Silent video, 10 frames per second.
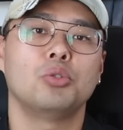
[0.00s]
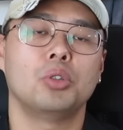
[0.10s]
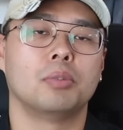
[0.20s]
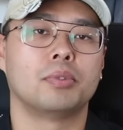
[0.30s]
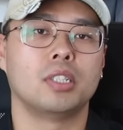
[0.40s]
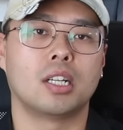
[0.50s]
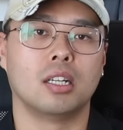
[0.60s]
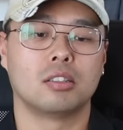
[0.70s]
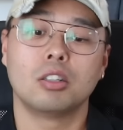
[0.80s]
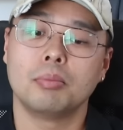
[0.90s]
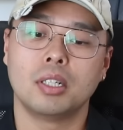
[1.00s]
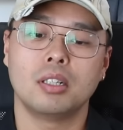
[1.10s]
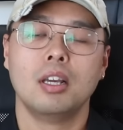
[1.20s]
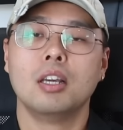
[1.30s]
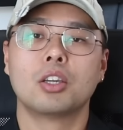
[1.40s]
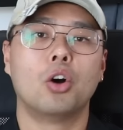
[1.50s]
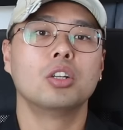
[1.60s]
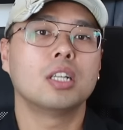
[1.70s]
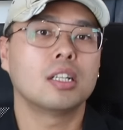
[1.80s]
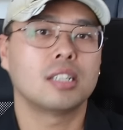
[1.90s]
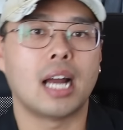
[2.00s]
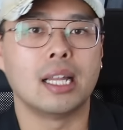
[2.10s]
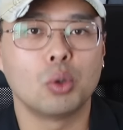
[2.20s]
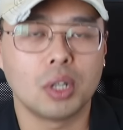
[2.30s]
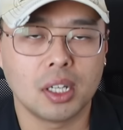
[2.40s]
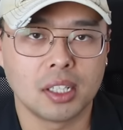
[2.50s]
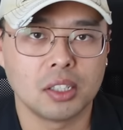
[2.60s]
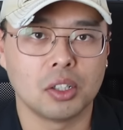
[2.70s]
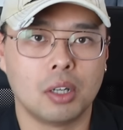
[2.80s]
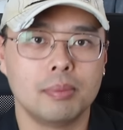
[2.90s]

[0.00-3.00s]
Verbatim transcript: 돈이 없으니까 그러면은 경제가 잘 안 돌아가겠죠.